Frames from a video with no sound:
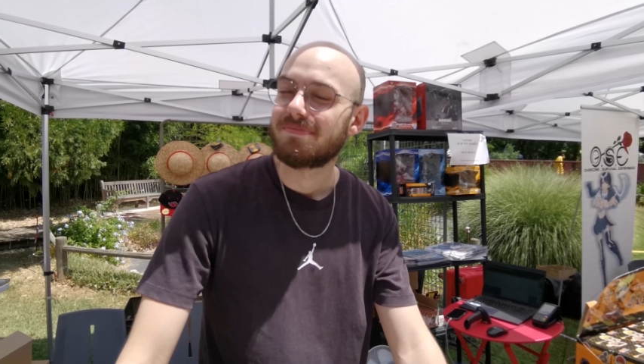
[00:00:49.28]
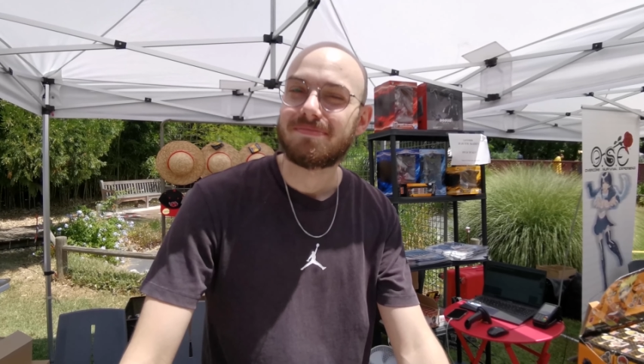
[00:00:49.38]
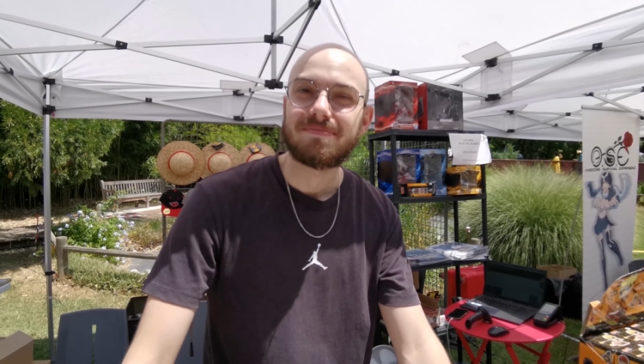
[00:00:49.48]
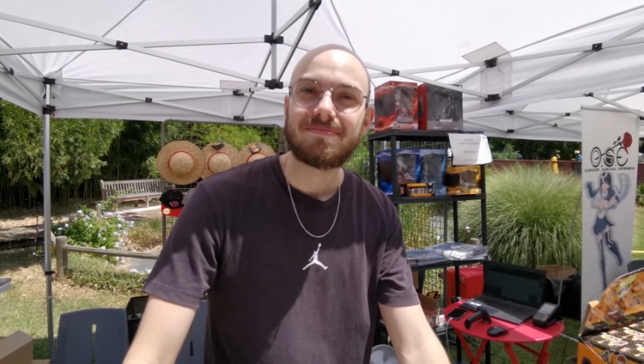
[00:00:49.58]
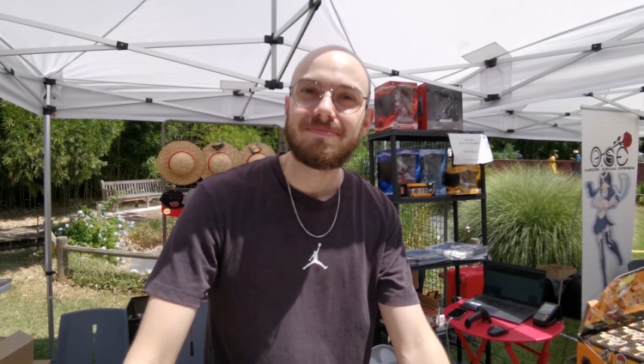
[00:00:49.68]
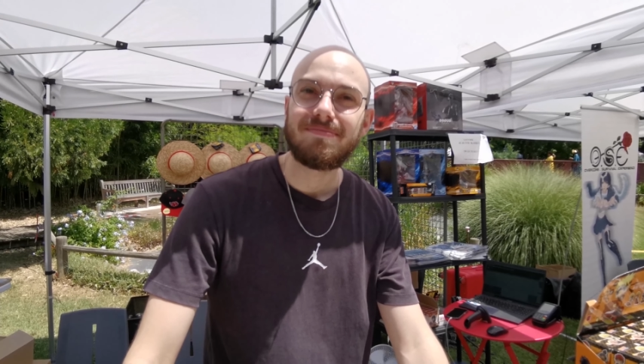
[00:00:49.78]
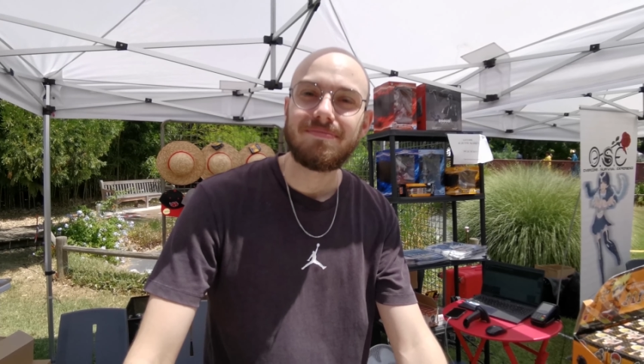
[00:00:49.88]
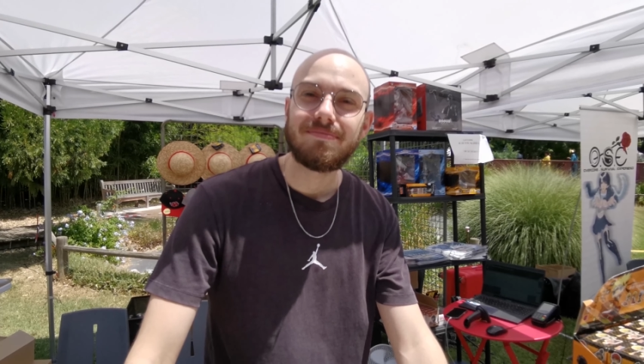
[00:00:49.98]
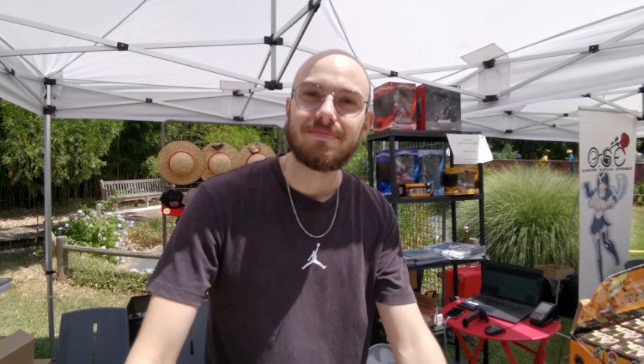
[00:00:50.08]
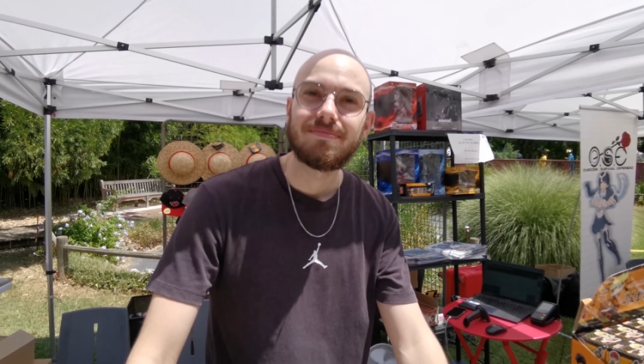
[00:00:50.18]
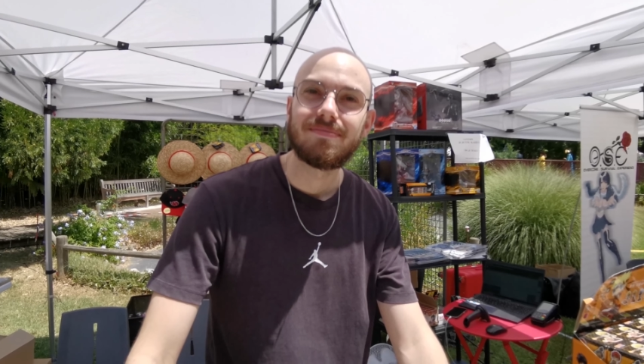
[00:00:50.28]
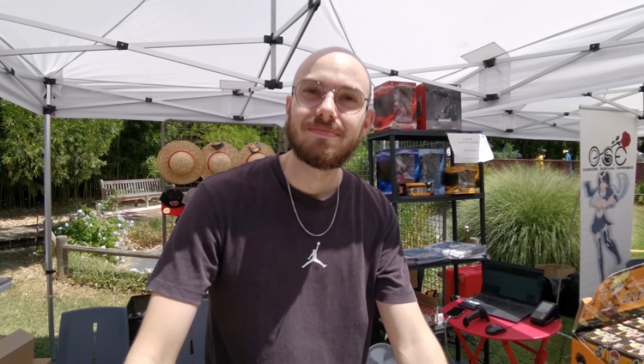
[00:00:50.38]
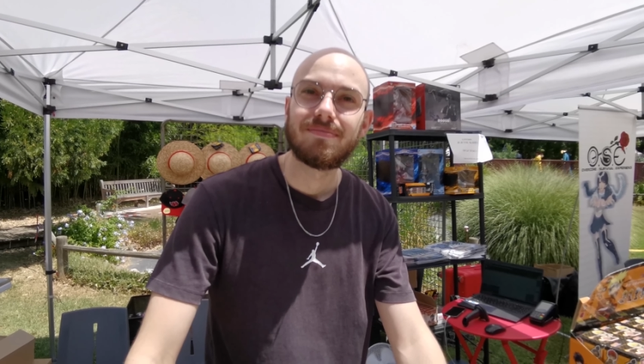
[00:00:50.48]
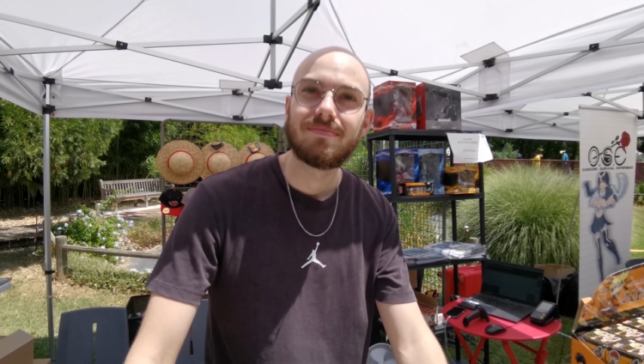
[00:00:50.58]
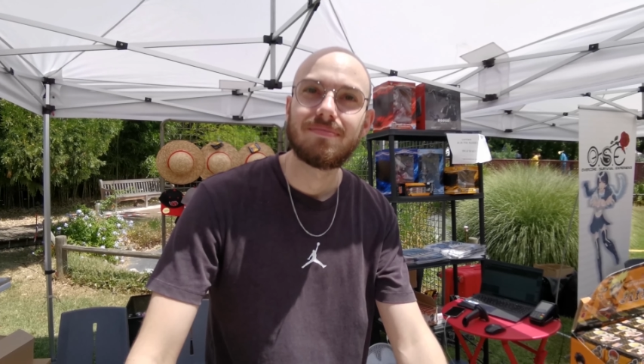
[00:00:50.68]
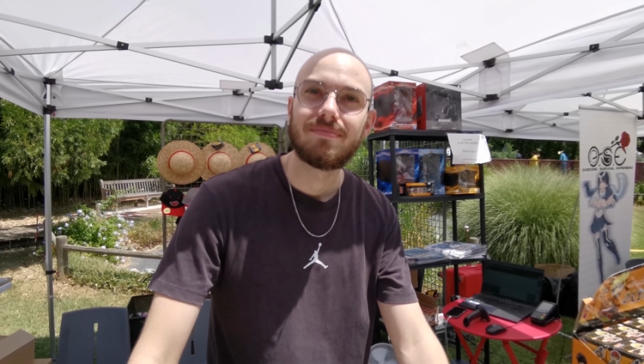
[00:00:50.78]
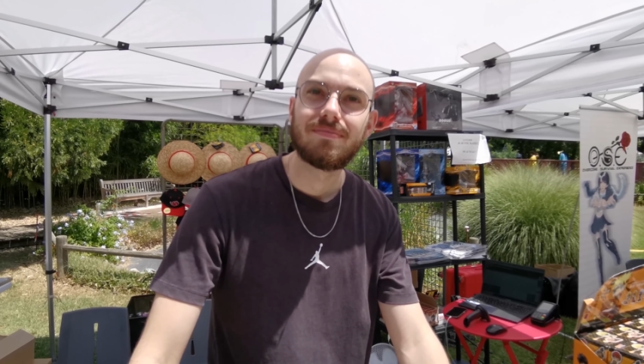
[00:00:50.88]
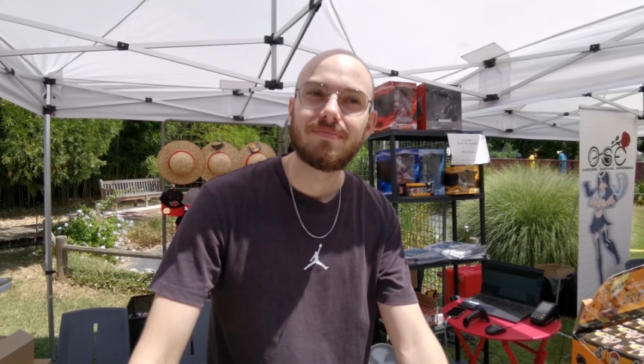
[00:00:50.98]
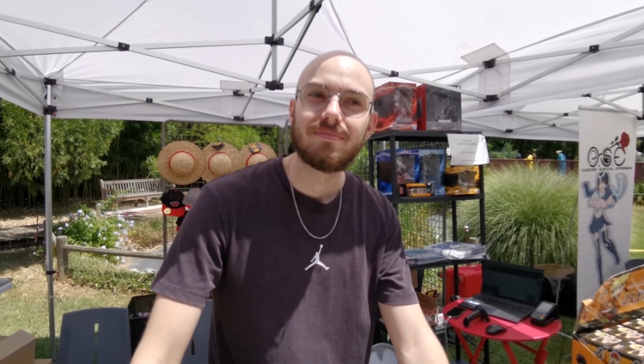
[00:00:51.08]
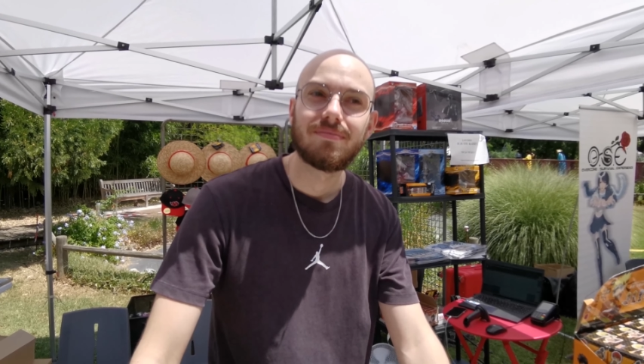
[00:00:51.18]
Et il euh, y a du monde euh, au stand
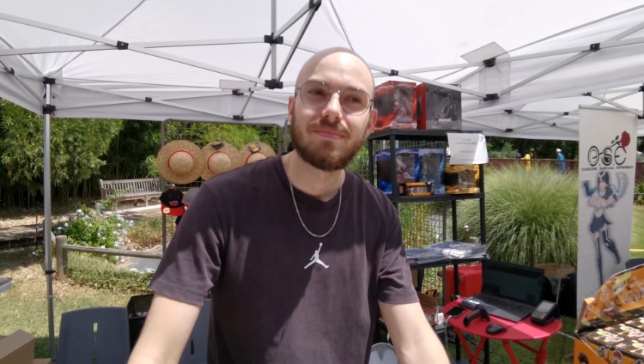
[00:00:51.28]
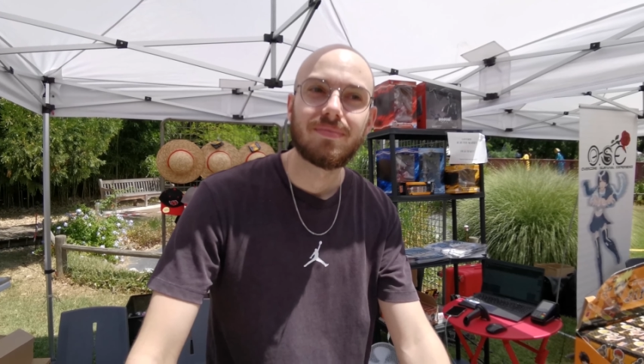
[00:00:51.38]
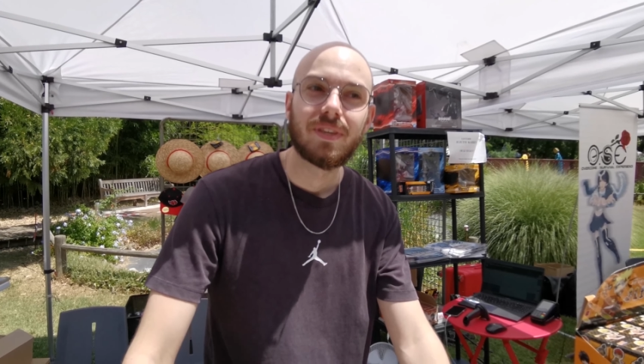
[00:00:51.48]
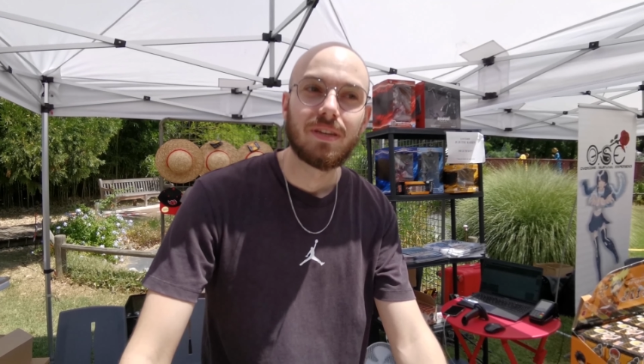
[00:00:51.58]
de